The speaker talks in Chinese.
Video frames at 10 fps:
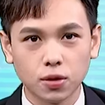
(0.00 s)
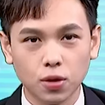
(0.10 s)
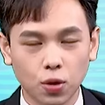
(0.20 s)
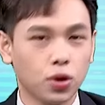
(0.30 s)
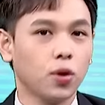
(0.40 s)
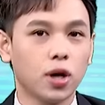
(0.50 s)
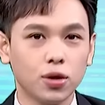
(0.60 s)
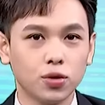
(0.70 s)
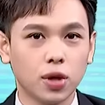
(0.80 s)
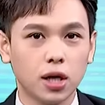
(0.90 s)
我都会告
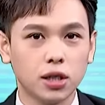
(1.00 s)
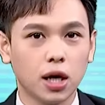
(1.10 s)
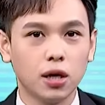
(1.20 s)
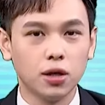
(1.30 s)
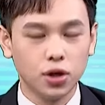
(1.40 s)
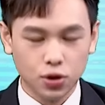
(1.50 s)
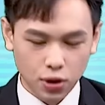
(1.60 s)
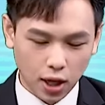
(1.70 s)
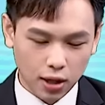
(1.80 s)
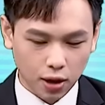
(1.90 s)
诉大家。你去
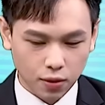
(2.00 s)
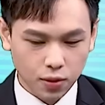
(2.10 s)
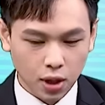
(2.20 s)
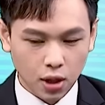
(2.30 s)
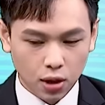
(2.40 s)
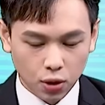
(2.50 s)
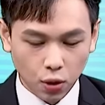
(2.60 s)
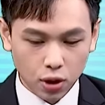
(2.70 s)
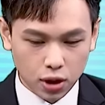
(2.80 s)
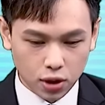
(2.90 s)
看哦，如
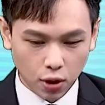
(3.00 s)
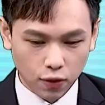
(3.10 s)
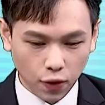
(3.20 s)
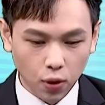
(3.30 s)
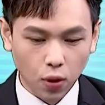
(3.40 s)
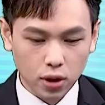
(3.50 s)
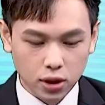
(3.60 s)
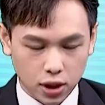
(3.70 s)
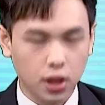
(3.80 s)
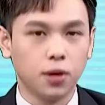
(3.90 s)
果你从封关
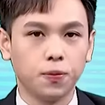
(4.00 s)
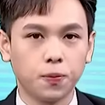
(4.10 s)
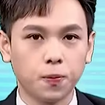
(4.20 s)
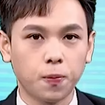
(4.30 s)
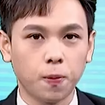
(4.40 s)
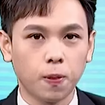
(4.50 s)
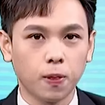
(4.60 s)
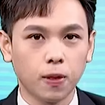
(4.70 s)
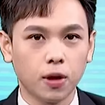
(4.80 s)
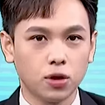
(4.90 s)
前
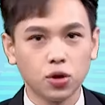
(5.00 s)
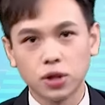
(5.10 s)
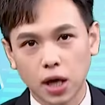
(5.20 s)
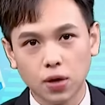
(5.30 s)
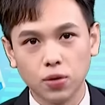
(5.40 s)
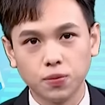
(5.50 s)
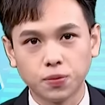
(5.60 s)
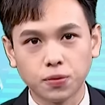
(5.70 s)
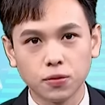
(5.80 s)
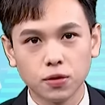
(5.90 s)
就加入。
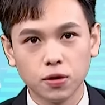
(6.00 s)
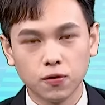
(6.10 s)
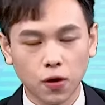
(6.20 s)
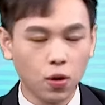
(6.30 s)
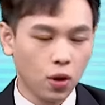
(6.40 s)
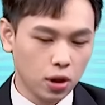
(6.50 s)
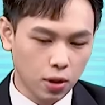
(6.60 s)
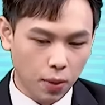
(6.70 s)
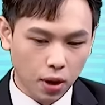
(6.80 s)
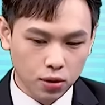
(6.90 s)
封关的
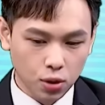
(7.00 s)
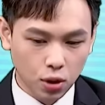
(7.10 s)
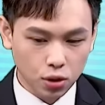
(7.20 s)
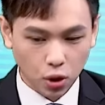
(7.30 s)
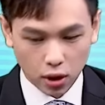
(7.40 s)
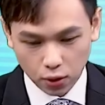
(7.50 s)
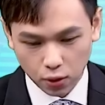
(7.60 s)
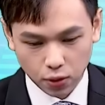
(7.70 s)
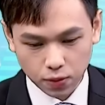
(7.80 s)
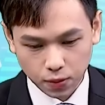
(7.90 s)
包含说：川
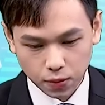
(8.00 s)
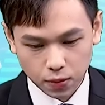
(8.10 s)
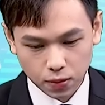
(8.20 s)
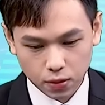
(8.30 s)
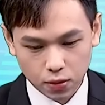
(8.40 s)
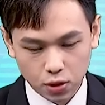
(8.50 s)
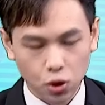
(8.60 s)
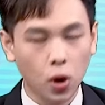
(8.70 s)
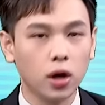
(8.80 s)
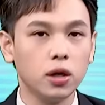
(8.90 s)
湖、创